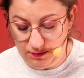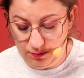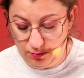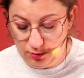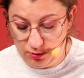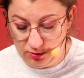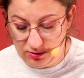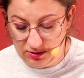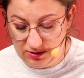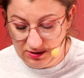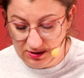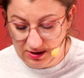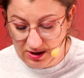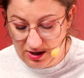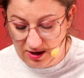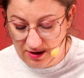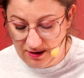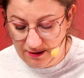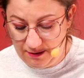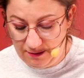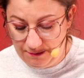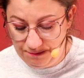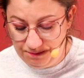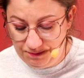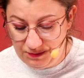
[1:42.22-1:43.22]

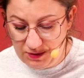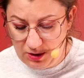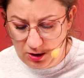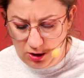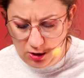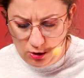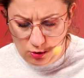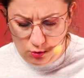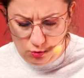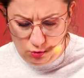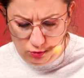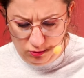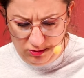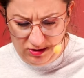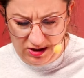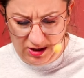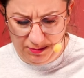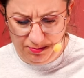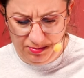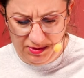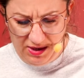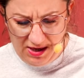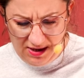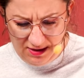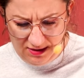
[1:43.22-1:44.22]
posta, kurde,
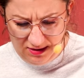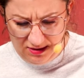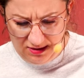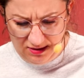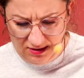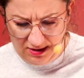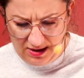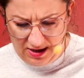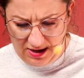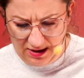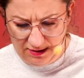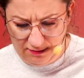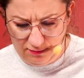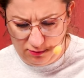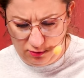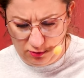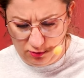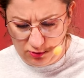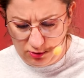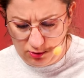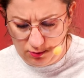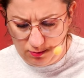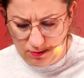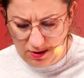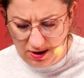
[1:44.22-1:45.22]
piękne
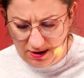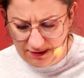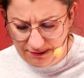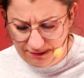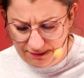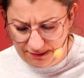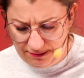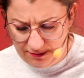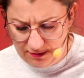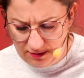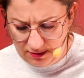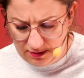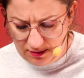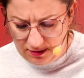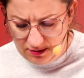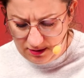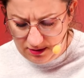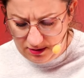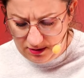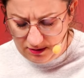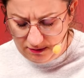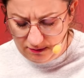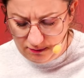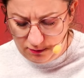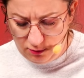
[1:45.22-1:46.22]
Wrocław,
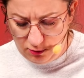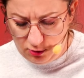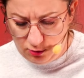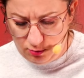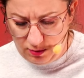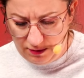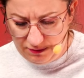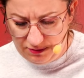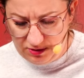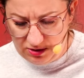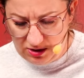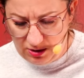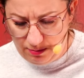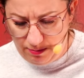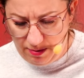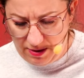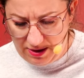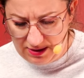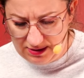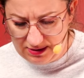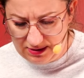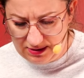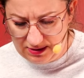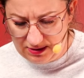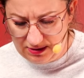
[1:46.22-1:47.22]
wrocławskie
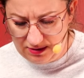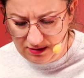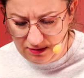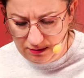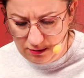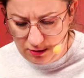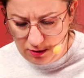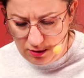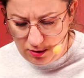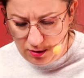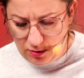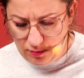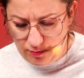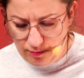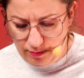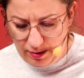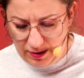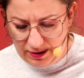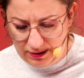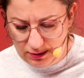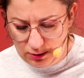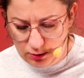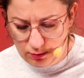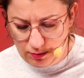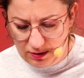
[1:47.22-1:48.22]
Pazy.
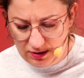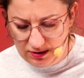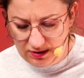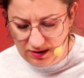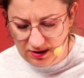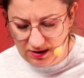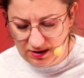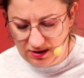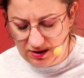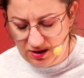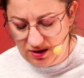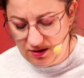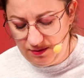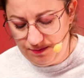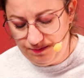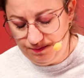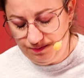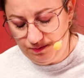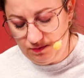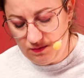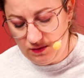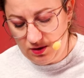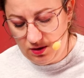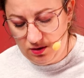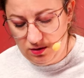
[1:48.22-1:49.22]
Bardzo ładna taka,
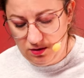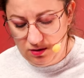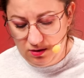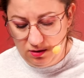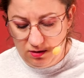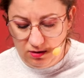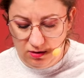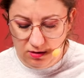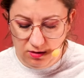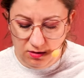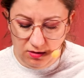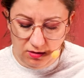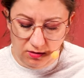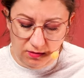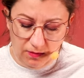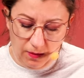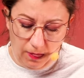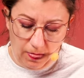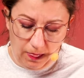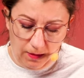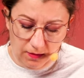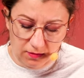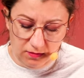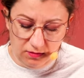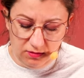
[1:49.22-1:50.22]

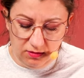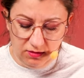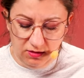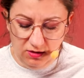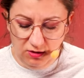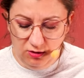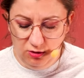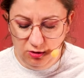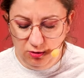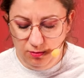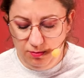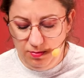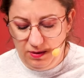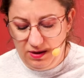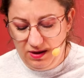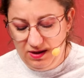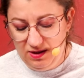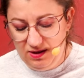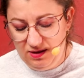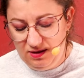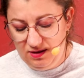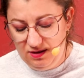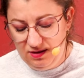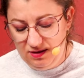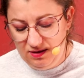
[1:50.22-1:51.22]
nito to
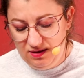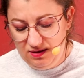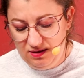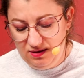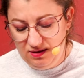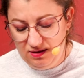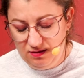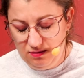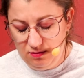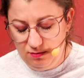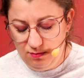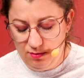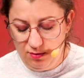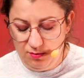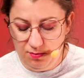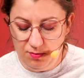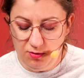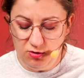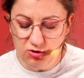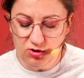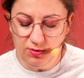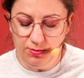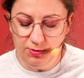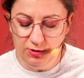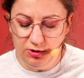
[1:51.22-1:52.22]
no bo
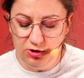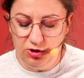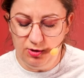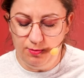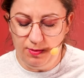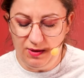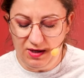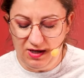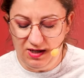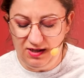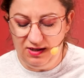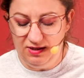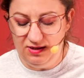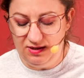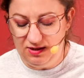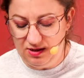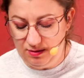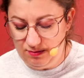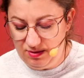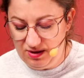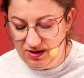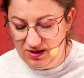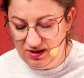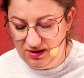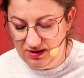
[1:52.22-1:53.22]
można powiedzieć, że
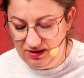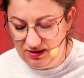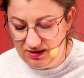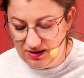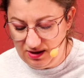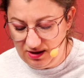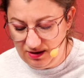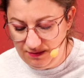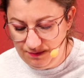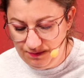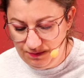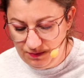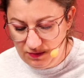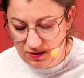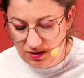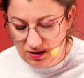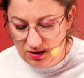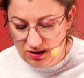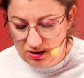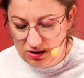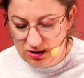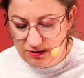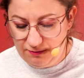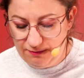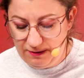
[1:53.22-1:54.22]
balerina, balerina
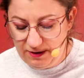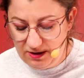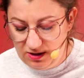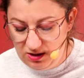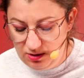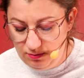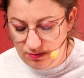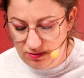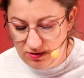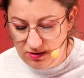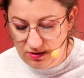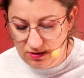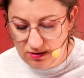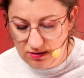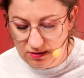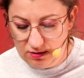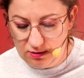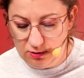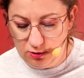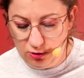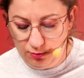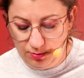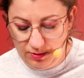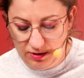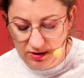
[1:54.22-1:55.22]
z fajnymi
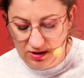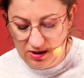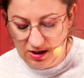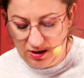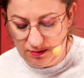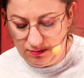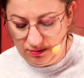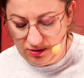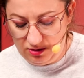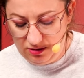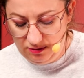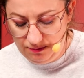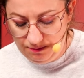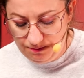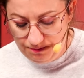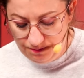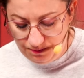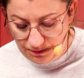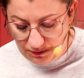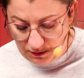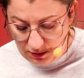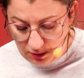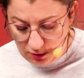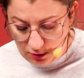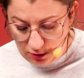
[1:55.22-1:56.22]
zdobieniami,
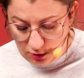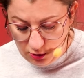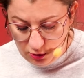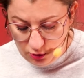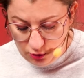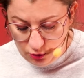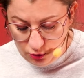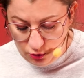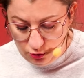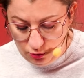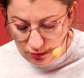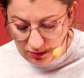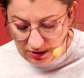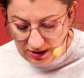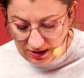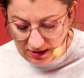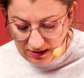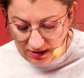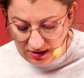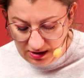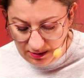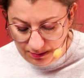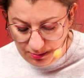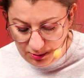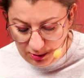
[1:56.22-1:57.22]

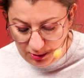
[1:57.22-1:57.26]
ciuteńkę